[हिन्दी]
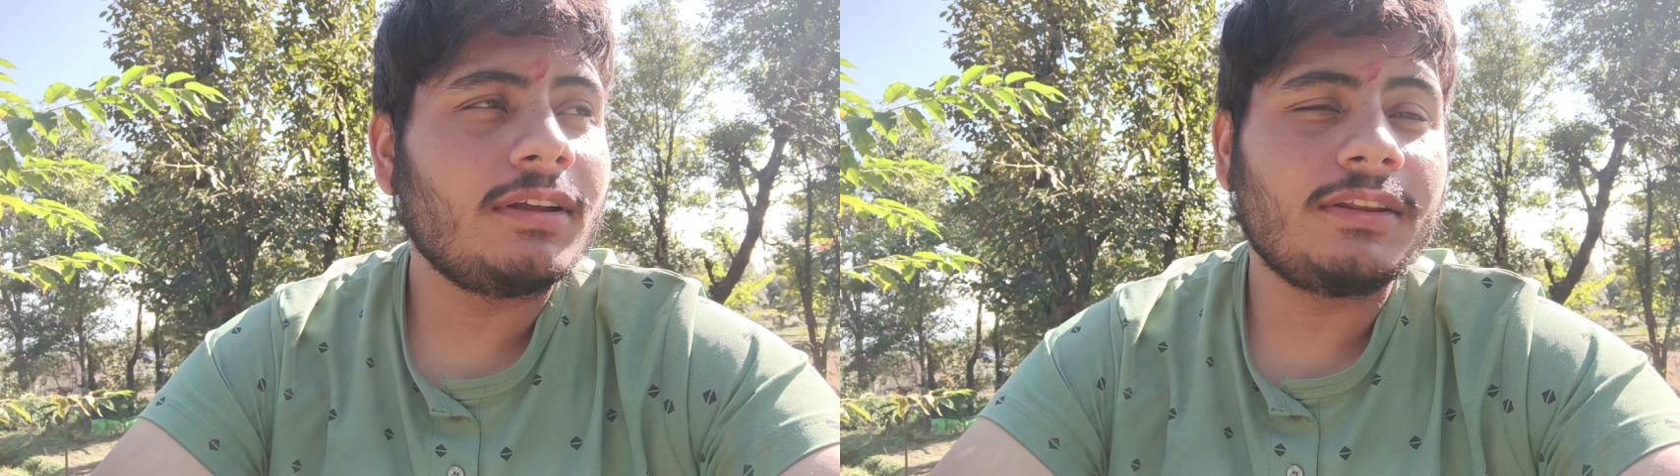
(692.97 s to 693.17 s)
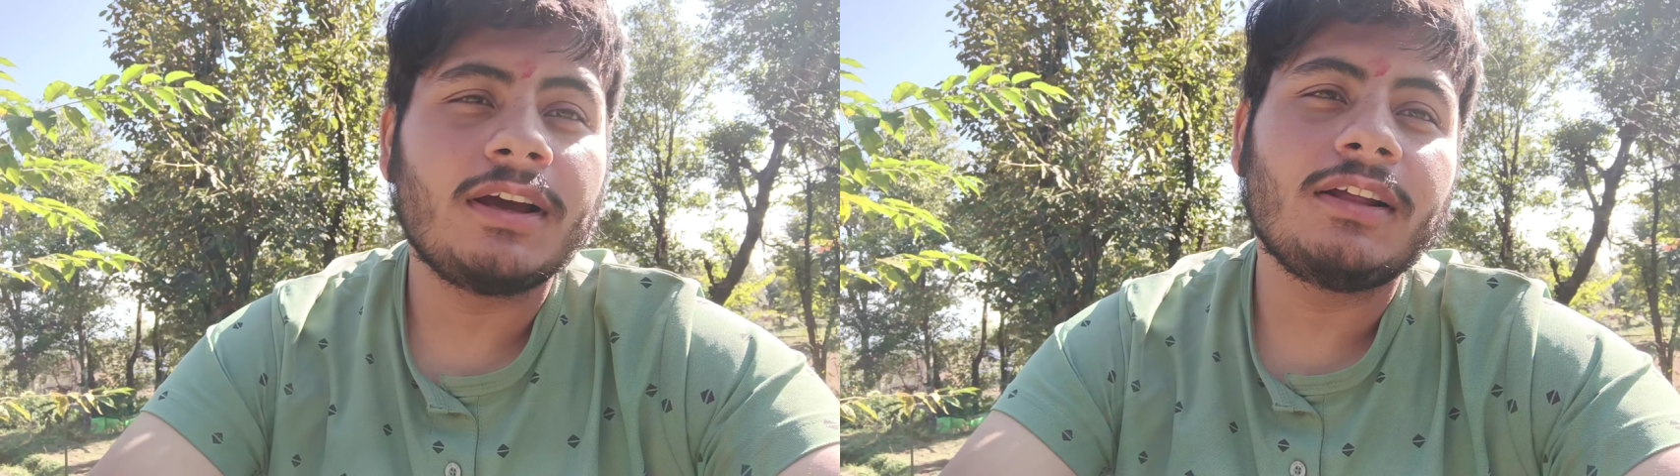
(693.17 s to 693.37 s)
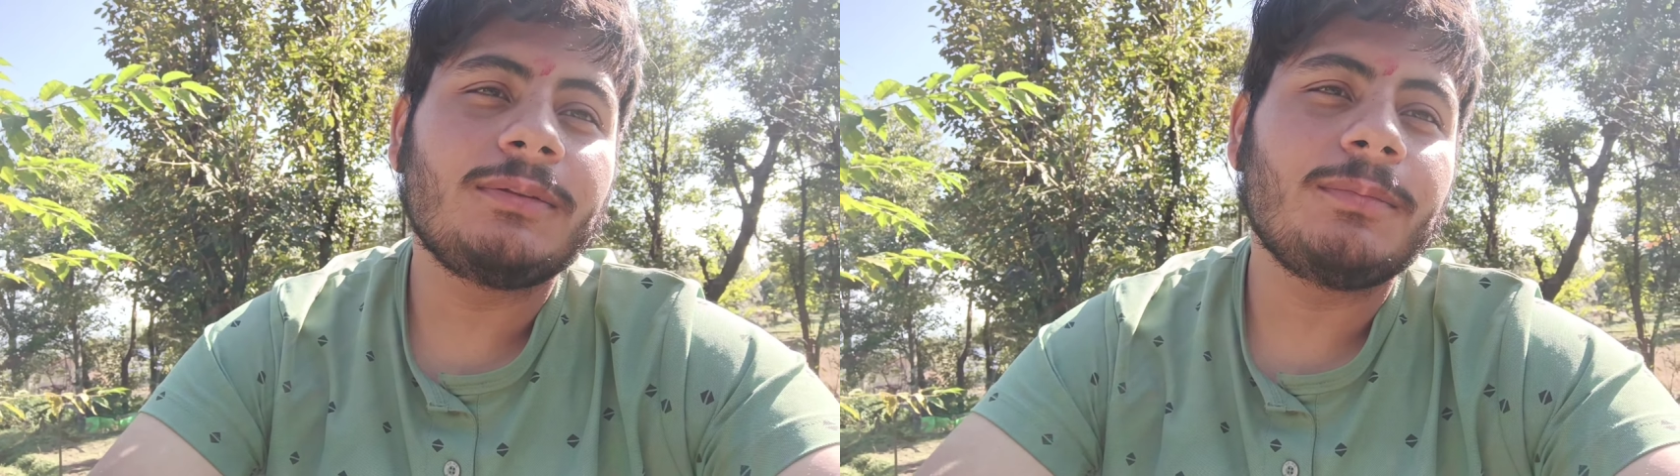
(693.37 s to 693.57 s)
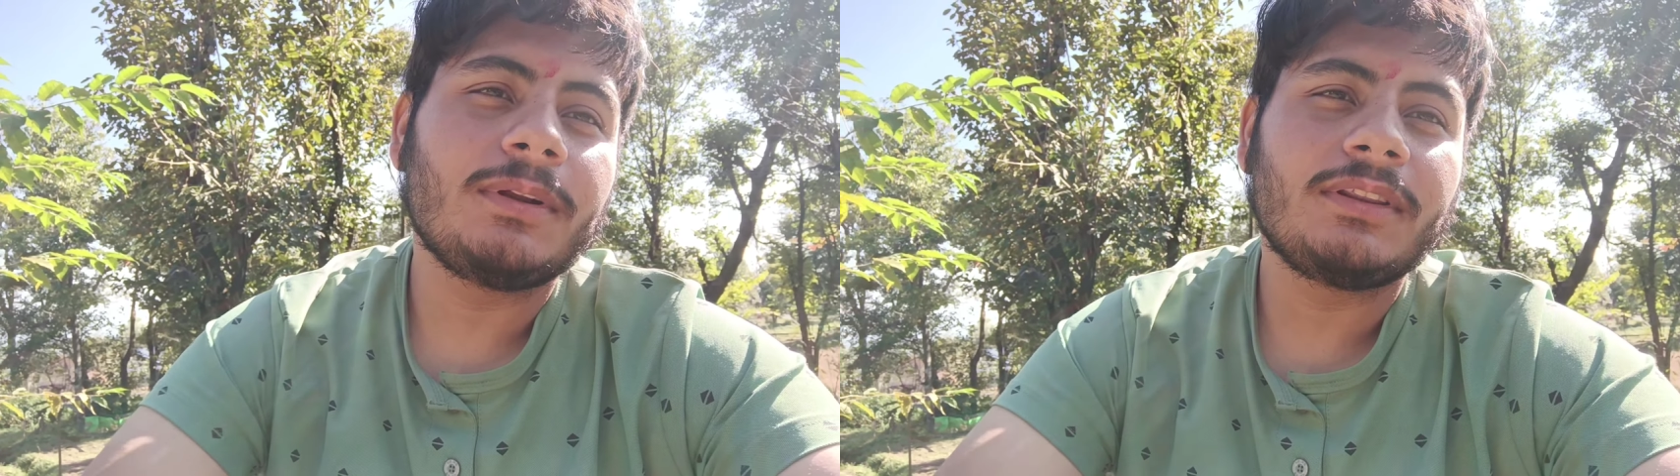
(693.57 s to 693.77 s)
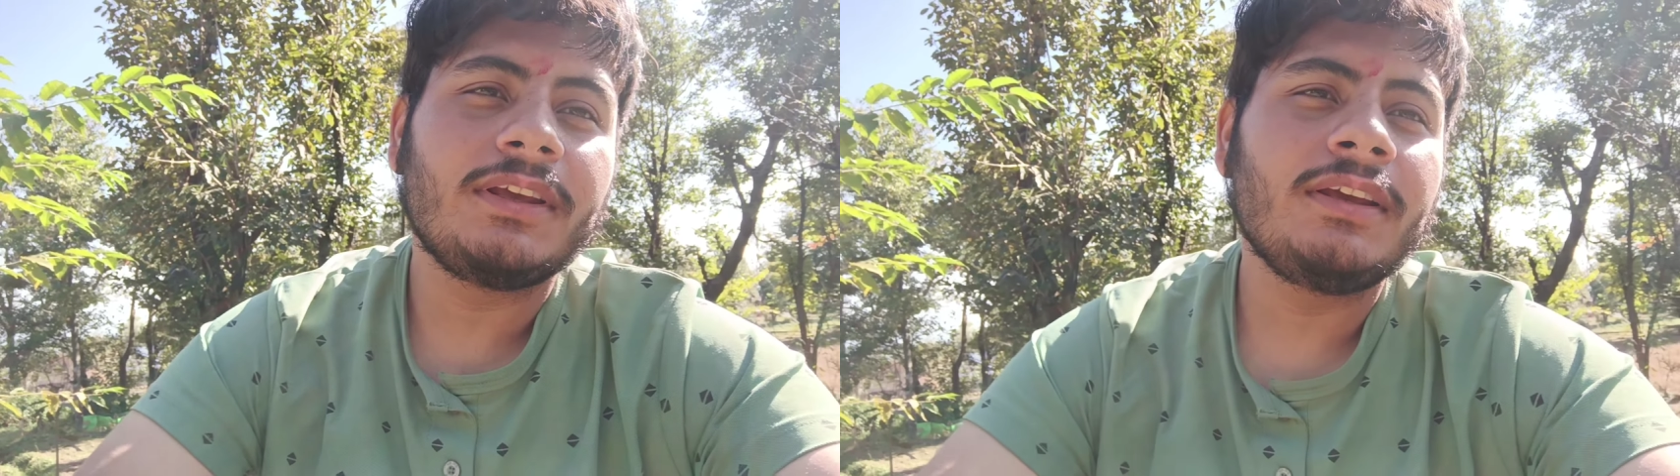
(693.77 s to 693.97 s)
एहतियात
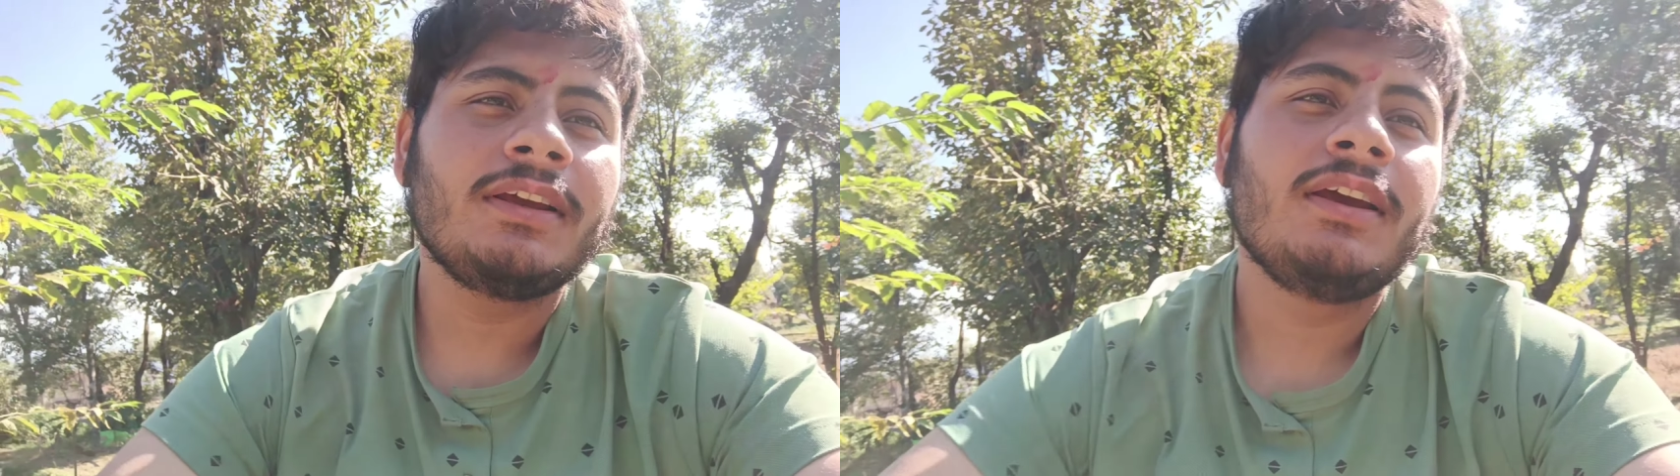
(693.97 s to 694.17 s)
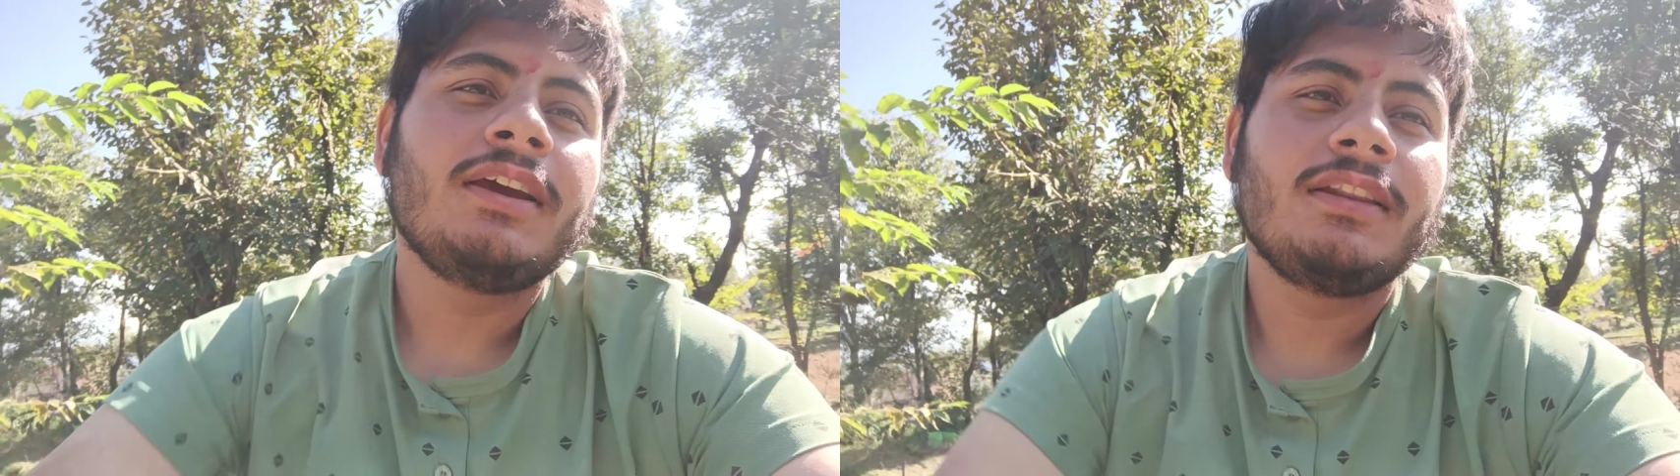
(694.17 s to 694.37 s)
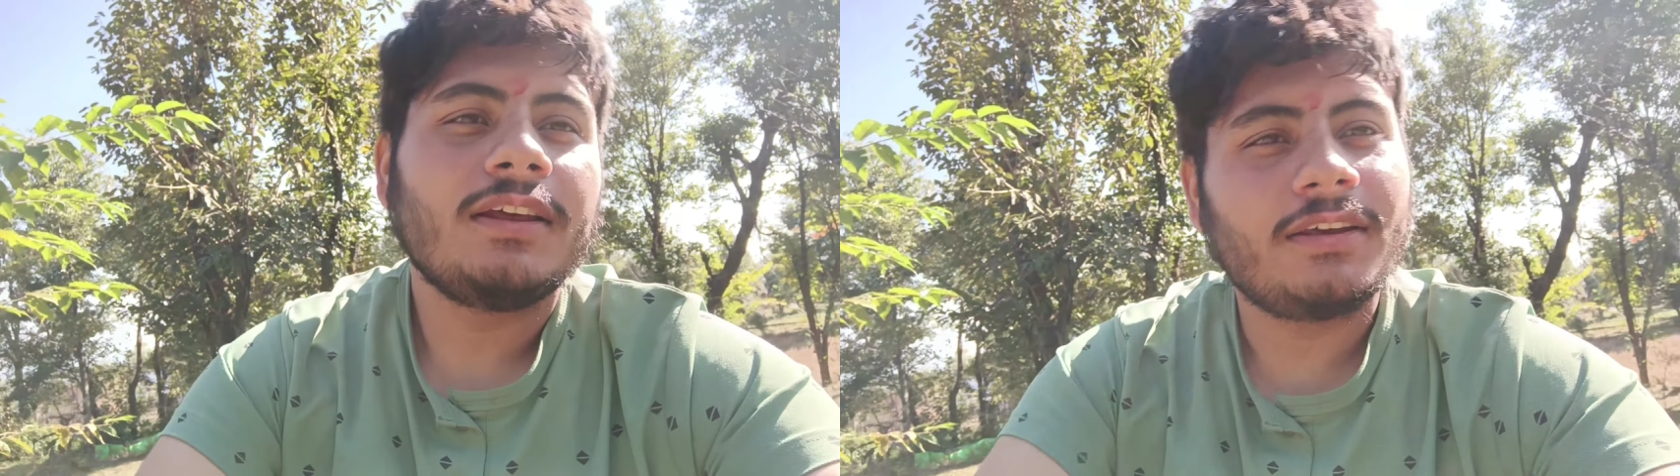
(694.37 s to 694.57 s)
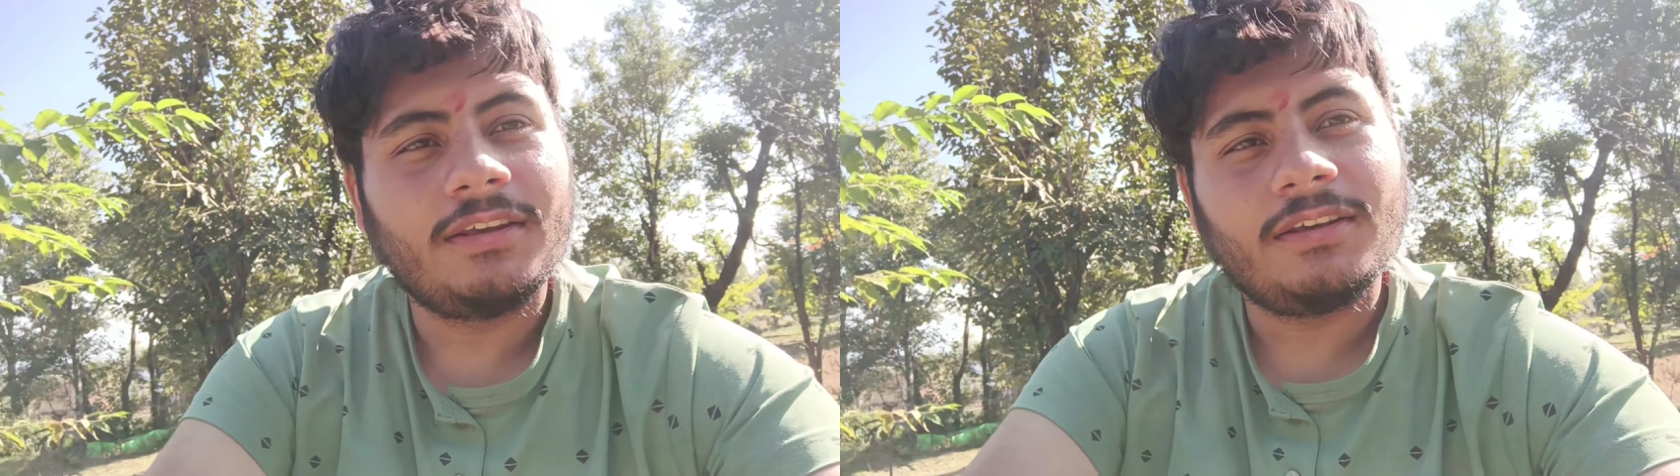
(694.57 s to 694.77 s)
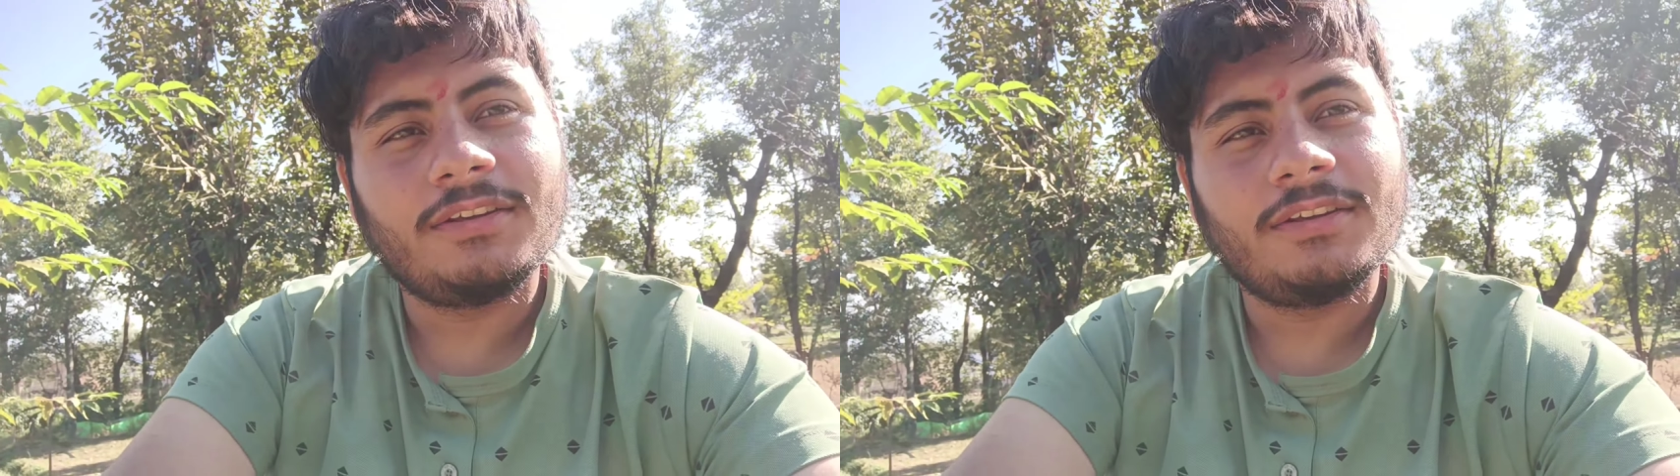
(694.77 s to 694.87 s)
बरतें ताकि